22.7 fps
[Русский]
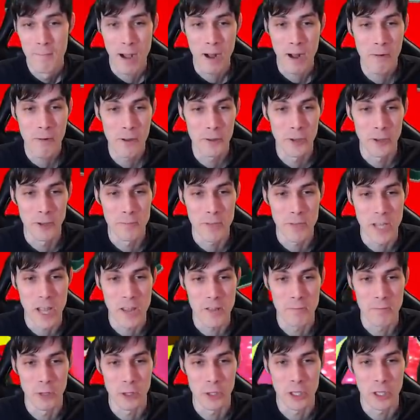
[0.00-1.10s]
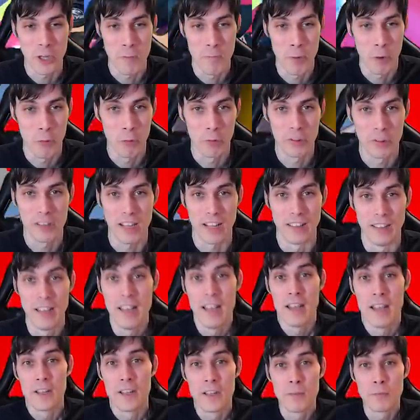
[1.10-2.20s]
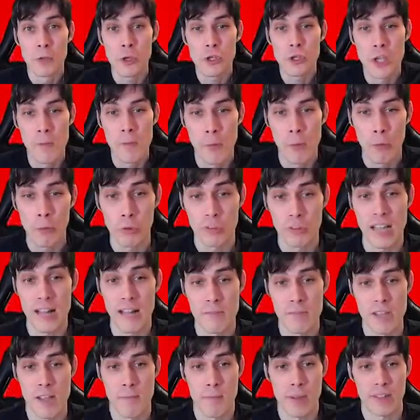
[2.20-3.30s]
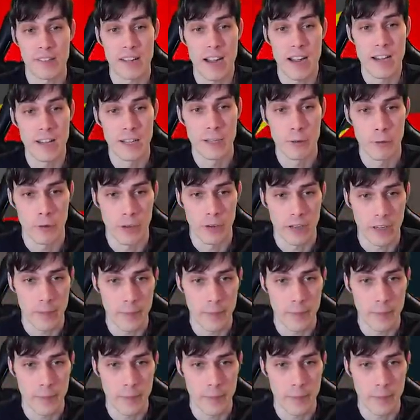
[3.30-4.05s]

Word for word: Походу, он меня немножечко покусал. Немножечко покусал меня пасхальный кролик,